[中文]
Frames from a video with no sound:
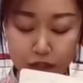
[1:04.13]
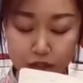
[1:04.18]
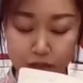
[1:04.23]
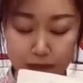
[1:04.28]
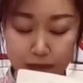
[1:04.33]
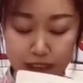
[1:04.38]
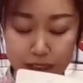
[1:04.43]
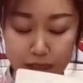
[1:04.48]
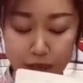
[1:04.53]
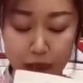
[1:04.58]
布视
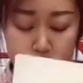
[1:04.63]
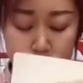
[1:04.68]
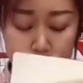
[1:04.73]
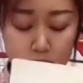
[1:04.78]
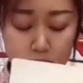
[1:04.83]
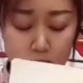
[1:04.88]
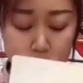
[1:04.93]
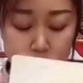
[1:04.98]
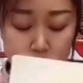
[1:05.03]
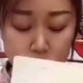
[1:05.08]
频，
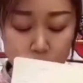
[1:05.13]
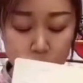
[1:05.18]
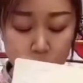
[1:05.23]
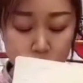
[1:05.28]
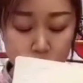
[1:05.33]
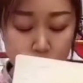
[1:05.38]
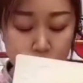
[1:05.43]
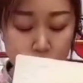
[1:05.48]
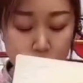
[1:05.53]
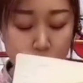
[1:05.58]
仅仅是
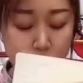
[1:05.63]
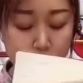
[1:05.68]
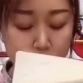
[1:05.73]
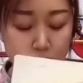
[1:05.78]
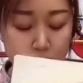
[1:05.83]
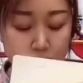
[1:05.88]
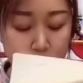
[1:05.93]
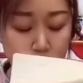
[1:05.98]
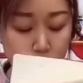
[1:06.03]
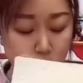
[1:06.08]
因为看
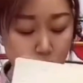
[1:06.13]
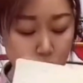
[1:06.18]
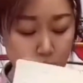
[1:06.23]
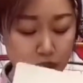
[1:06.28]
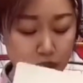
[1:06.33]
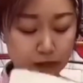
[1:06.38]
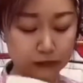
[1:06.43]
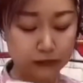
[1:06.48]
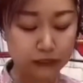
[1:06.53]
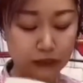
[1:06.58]
了监控
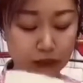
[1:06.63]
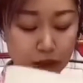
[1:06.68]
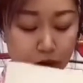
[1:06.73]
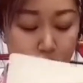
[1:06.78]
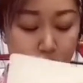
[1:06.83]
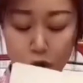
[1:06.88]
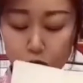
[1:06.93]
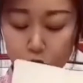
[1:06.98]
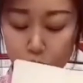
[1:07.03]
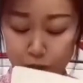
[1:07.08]
视频
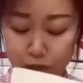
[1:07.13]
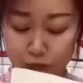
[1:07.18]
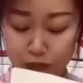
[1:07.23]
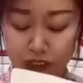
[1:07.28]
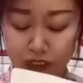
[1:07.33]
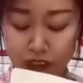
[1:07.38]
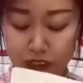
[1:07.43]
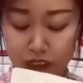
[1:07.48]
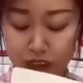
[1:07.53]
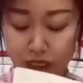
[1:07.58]
我就不
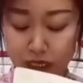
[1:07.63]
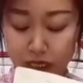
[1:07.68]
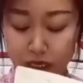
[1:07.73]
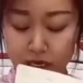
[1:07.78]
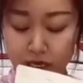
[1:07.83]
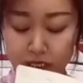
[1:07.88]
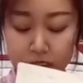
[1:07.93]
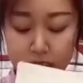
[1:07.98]
是人，